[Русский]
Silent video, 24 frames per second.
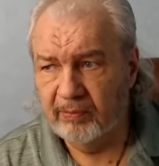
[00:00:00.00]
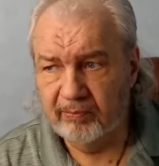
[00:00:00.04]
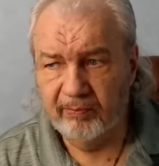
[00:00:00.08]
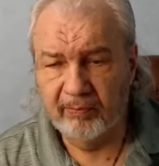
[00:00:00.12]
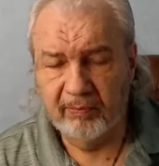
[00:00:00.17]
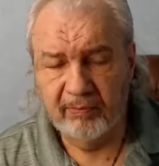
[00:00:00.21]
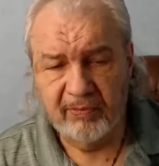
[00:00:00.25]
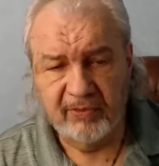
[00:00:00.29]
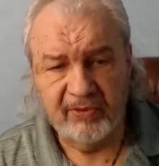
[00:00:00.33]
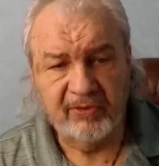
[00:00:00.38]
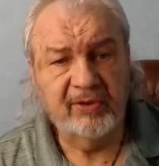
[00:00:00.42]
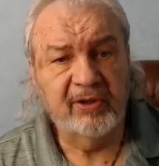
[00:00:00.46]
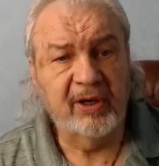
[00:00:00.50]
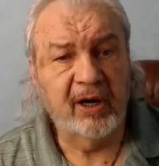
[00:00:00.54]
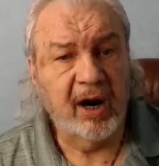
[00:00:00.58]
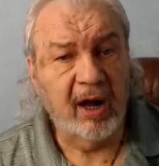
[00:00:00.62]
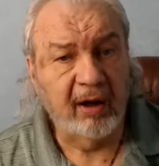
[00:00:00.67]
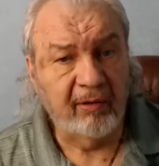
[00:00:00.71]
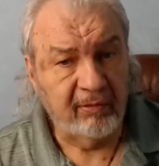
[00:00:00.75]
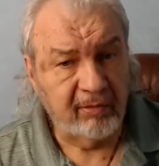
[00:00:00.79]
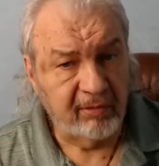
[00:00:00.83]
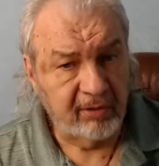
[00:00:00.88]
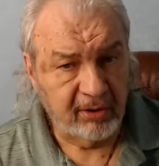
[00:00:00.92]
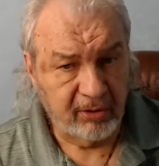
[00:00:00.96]

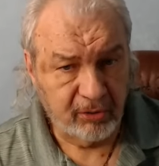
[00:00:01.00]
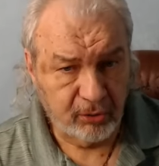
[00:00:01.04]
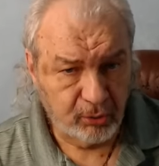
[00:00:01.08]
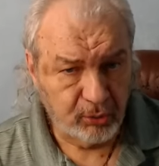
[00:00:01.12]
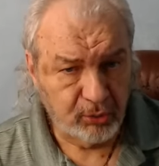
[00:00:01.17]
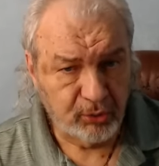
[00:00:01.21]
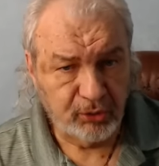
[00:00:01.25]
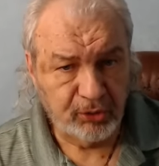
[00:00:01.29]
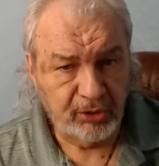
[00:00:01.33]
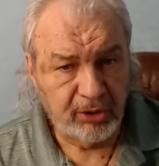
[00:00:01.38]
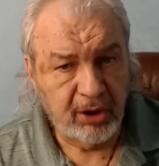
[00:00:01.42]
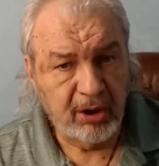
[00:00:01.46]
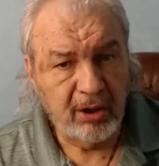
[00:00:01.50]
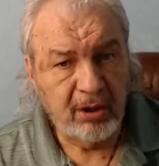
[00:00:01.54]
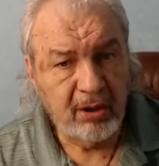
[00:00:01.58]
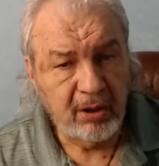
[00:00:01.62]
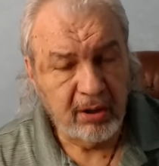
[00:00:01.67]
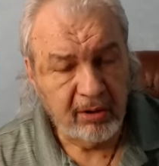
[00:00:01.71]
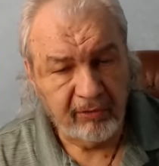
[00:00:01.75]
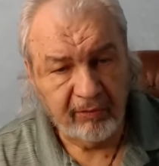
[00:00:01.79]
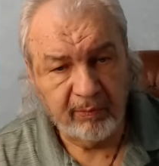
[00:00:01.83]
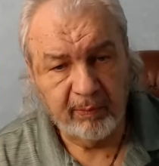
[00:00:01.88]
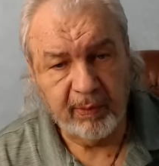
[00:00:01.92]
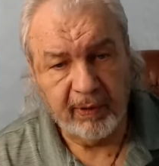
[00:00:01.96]
здравые рассуждения
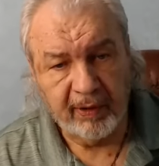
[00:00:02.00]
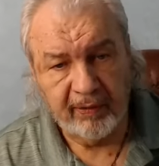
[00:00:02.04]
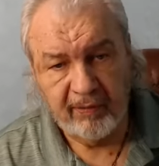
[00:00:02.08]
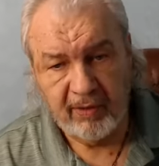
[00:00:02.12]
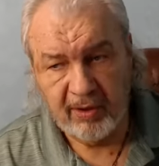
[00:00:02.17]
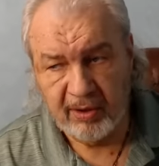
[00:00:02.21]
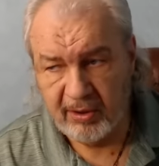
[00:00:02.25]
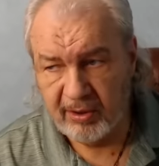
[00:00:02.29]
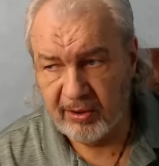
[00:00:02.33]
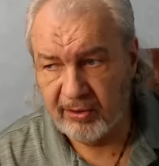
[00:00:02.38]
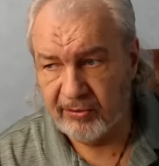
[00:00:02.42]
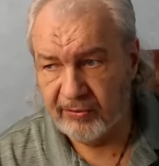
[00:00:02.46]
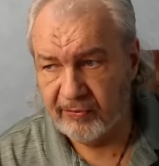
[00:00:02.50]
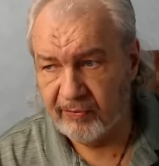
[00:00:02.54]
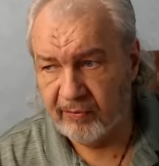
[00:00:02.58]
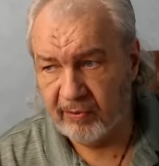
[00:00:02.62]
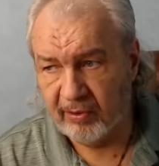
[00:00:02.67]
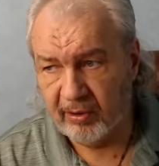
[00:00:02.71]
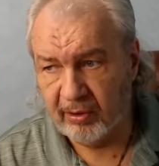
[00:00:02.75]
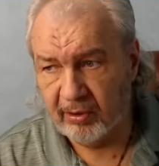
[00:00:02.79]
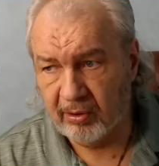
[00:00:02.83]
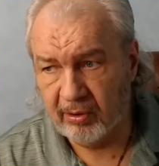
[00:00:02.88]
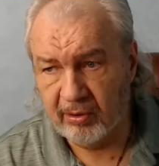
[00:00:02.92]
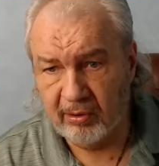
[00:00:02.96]
в правительствах.
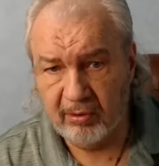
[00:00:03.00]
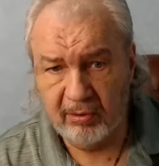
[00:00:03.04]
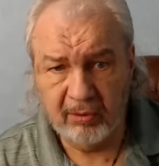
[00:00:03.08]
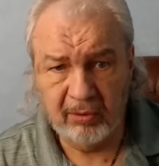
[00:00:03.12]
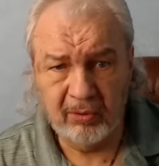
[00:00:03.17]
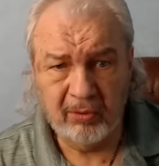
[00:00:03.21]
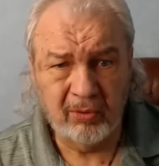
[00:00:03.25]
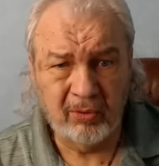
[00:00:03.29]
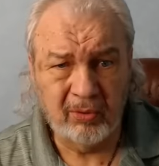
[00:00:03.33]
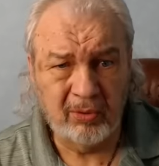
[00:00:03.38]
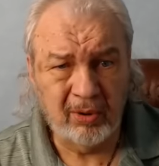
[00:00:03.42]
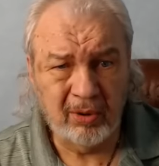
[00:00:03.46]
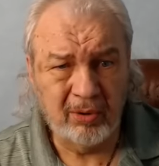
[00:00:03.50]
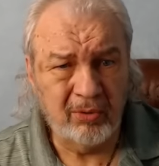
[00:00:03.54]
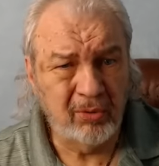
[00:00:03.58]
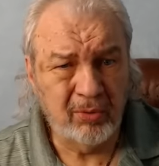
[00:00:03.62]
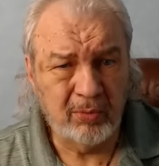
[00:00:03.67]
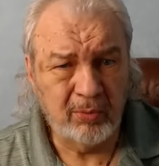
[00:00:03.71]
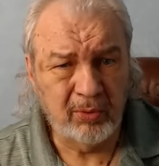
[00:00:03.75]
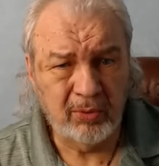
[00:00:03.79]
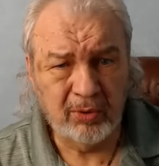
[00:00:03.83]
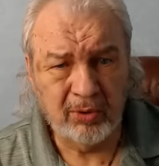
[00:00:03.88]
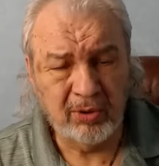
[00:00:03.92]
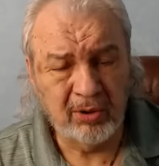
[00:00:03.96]
Ну, я
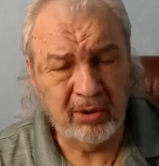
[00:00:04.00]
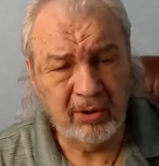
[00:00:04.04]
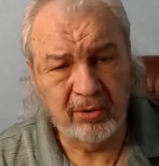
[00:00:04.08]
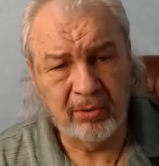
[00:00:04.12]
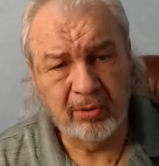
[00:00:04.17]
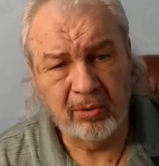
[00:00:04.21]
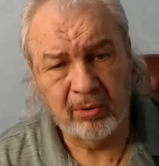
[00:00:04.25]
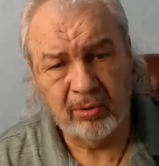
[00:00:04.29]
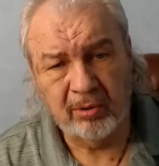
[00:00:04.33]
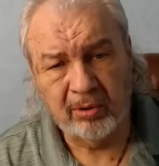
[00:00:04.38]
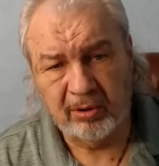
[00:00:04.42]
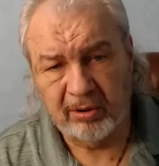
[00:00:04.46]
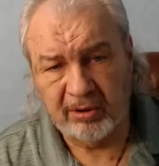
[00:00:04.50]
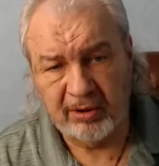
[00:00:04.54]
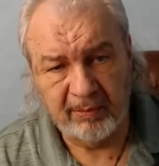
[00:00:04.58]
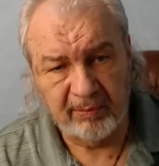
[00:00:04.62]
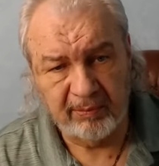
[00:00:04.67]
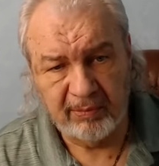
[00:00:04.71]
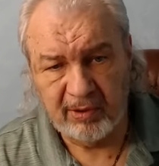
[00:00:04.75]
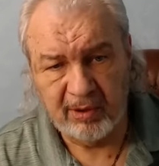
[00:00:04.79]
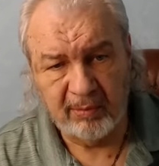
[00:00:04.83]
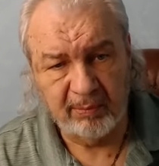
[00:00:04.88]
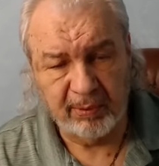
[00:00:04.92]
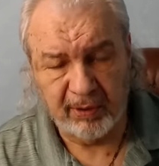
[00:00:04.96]
думаю, они долго там
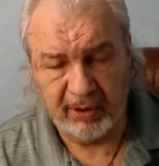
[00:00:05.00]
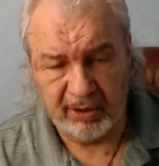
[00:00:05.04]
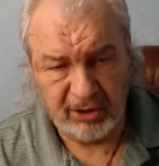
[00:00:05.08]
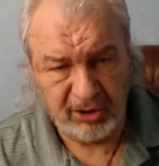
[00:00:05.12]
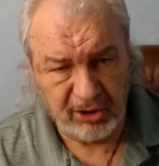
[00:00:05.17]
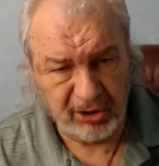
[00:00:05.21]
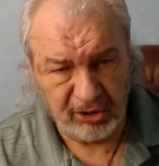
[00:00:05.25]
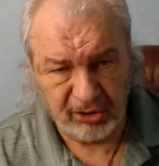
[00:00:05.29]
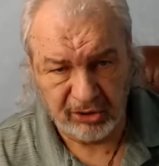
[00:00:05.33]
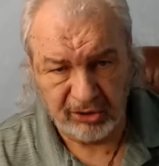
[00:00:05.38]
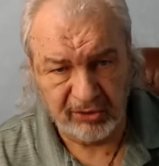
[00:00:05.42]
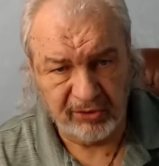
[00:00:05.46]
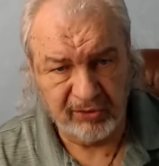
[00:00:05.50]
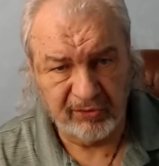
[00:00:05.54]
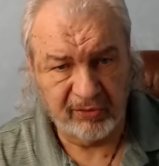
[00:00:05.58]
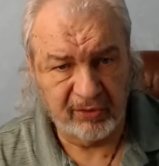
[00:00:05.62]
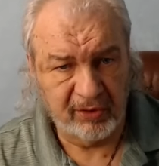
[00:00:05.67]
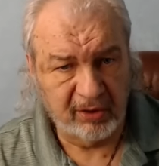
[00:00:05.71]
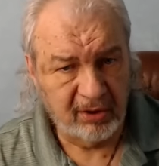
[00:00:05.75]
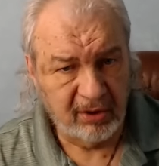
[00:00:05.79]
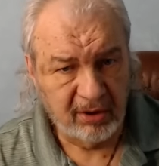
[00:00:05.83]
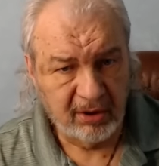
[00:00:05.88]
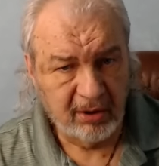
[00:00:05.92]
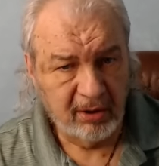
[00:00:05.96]
не продержатся.
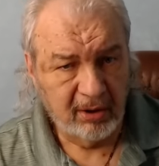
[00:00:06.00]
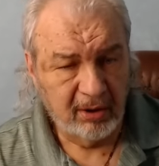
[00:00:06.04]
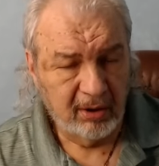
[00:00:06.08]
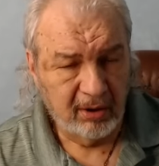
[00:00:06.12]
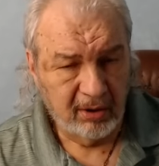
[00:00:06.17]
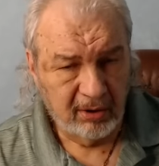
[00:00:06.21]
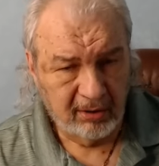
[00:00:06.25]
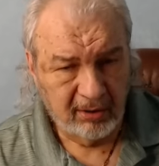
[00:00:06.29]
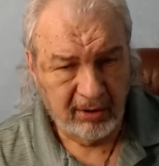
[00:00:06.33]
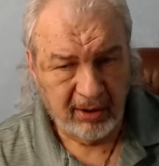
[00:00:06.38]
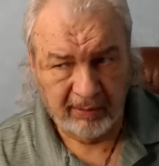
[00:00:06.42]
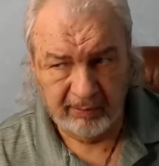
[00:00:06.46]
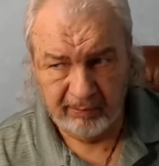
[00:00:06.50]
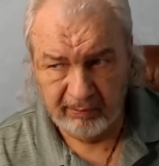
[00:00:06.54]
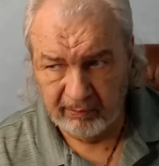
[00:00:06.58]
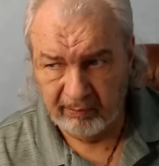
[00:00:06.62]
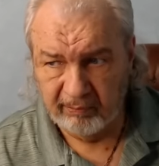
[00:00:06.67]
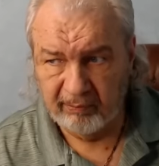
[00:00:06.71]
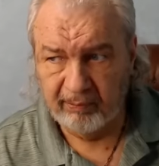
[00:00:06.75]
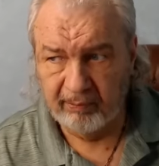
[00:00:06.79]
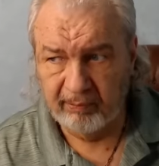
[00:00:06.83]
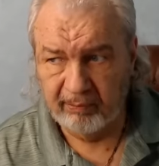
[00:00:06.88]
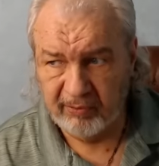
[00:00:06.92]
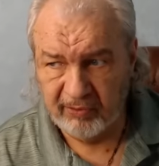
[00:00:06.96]
Там
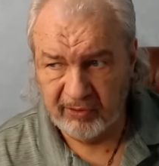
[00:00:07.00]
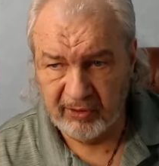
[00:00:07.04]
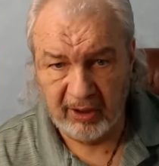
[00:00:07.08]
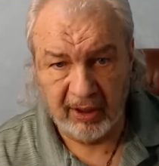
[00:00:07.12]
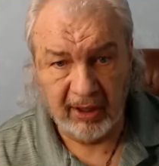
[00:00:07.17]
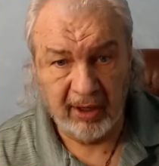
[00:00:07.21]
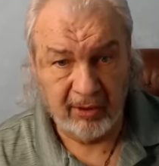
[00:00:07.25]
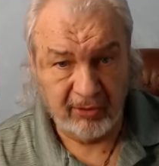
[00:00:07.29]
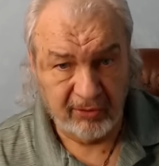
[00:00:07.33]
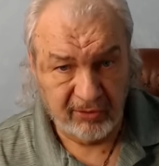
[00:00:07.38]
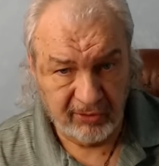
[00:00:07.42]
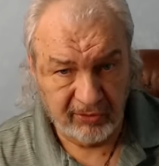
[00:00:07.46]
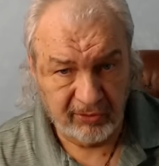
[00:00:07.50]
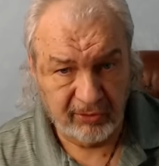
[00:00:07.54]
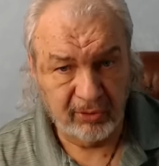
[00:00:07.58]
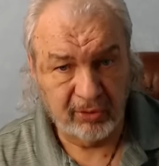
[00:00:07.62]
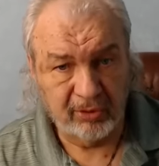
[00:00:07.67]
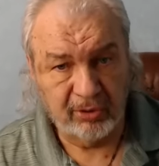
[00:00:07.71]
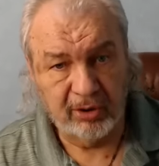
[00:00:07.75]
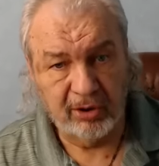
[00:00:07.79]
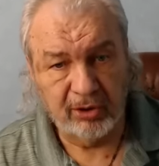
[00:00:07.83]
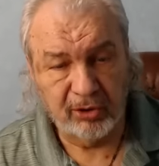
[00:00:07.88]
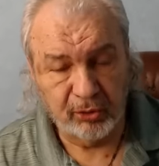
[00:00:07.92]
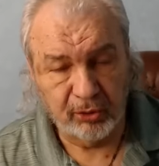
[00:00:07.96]
стараются
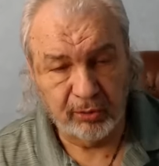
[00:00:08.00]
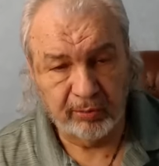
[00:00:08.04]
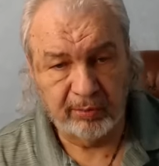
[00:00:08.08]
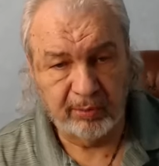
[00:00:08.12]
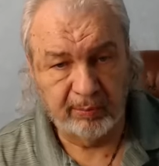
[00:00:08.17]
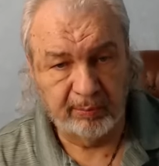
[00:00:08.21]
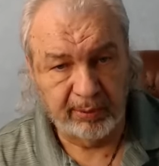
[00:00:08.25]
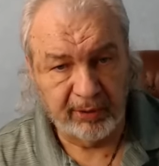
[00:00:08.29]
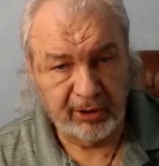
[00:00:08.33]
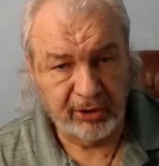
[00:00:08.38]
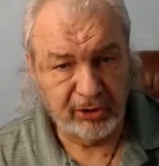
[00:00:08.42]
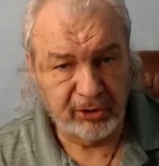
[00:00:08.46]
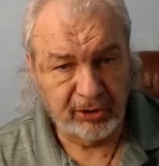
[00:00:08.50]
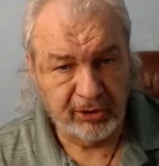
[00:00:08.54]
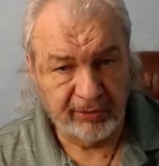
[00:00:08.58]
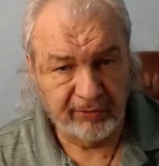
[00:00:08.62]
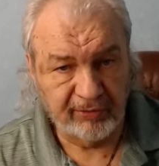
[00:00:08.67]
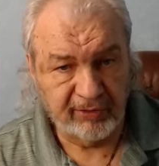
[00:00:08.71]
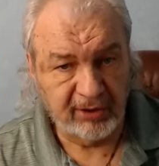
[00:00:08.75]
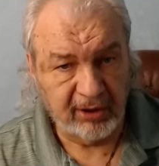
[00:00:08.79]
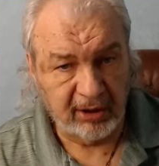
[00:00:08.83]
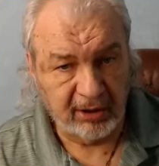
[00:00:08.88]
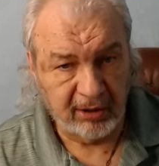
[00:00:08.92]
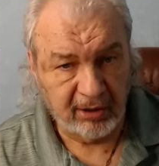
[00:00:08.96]
все-таки, чтобы пришли
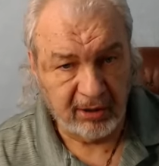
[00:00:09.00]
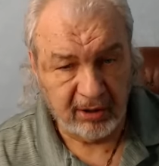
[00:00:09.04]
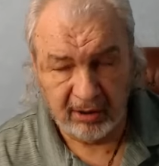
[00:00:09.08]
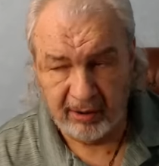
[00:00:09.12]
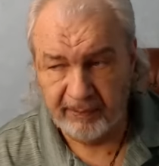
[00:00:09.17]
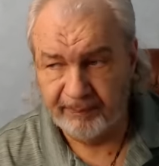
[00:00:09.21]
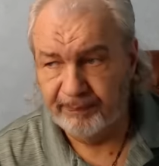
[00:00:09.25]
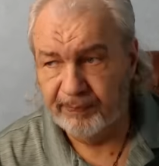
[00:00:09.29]
всякие